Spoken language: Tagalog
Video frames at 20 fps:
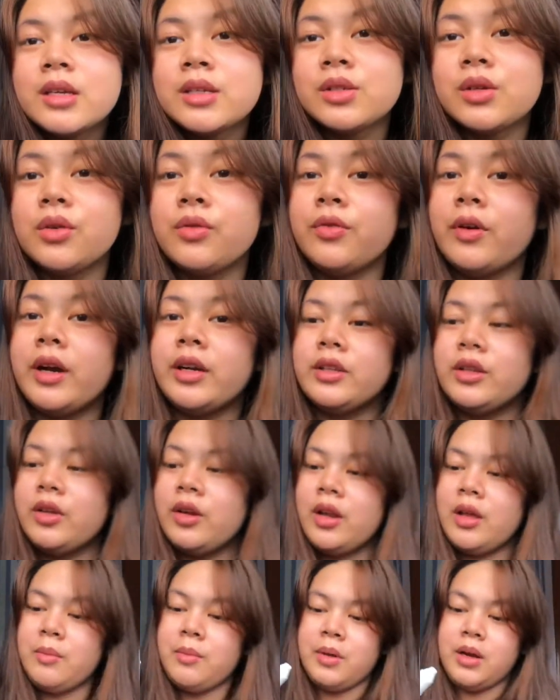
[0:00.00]
So far, ito
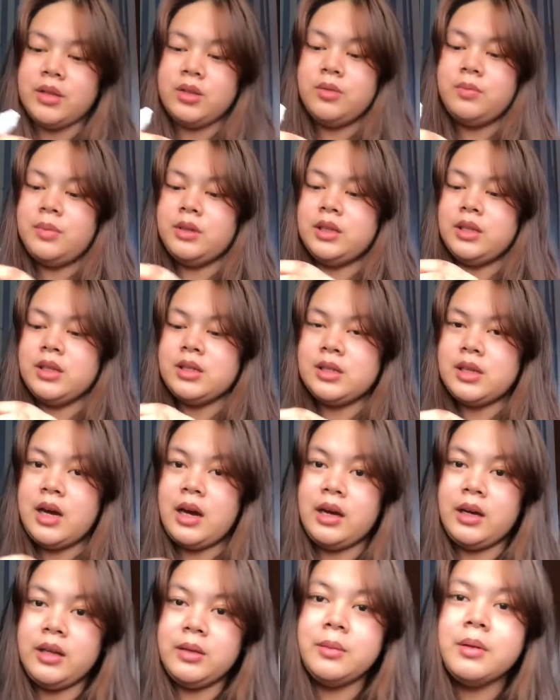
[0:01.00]
na yung mga dumating sa
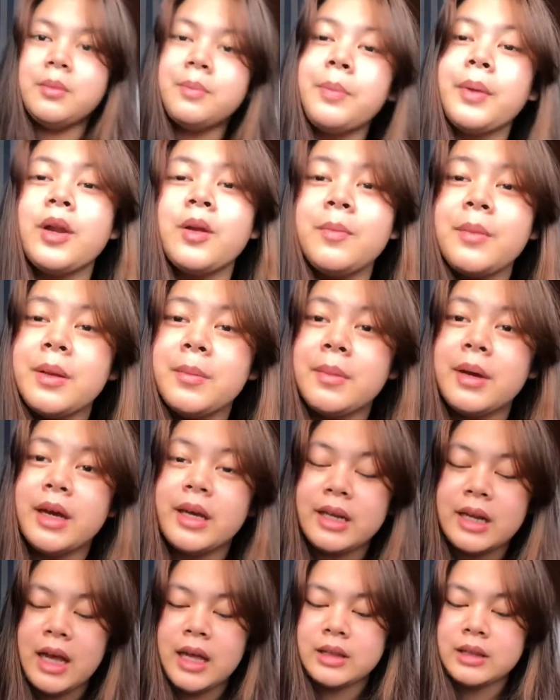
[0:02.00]
akin. Pero may
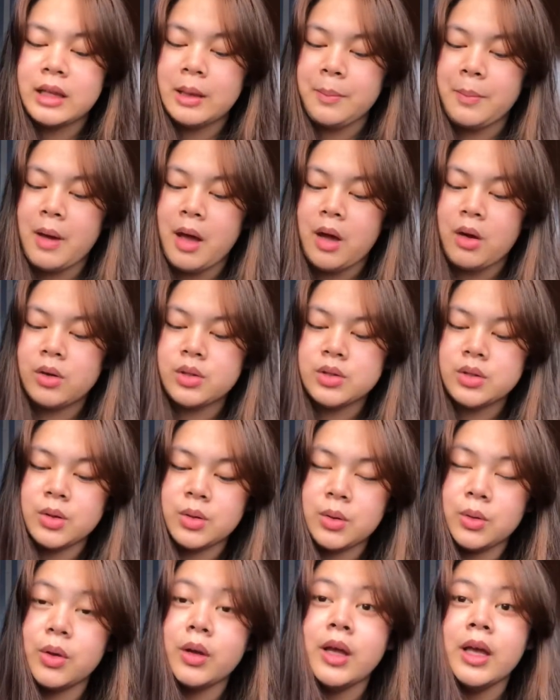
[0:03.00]
mga inaantay pa ako, so
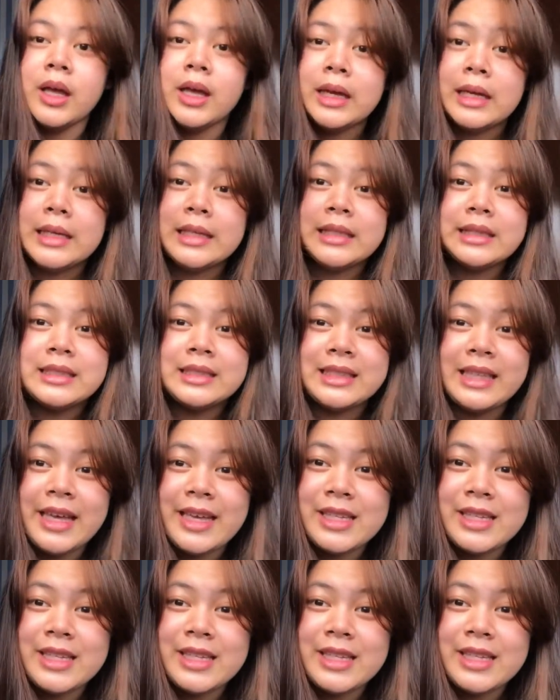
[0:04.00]
stay